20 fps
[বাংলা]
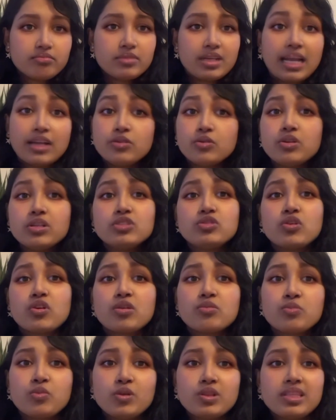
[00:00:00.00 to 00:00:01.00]
নাটকের
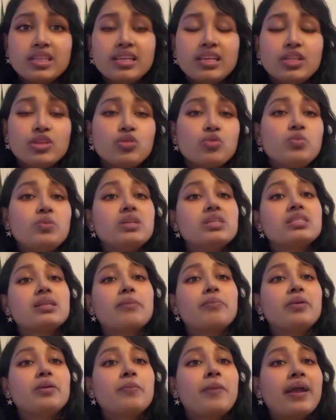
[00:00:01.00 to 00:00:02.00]
জগৎ বলতে কিন্তু
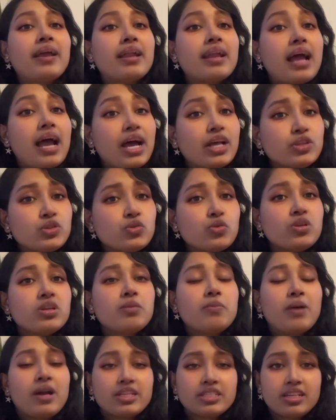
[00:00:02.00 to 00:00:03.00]
মির্সাব্বির ভাইয়ার
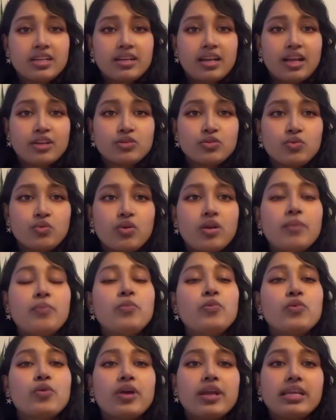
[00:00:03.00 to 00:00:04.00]
আঞ্চলিক ভাষার নাটকগুলো
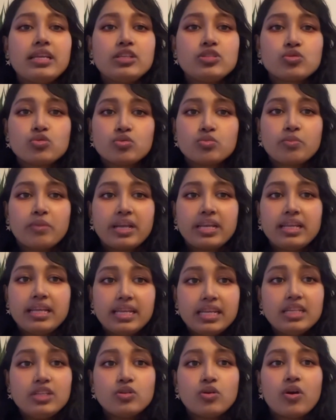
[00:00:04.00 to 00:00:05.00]
পুরোই মানে
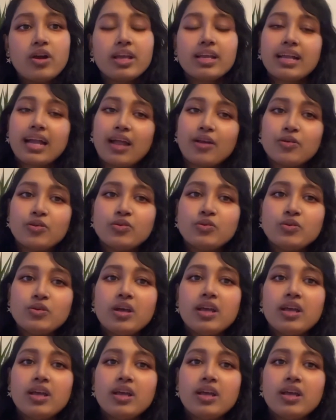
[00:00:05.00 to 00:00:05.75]
হিট হয় কারণ